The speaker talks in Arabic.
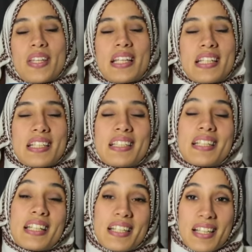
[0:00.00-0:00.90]
آه،
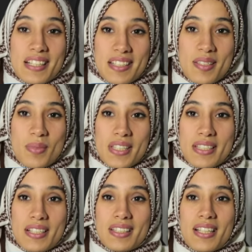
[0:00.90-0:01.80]
دخلت لاكاديمي دي
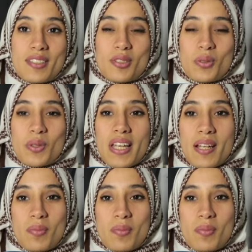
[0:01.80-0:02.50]
زارت تراديسيونيل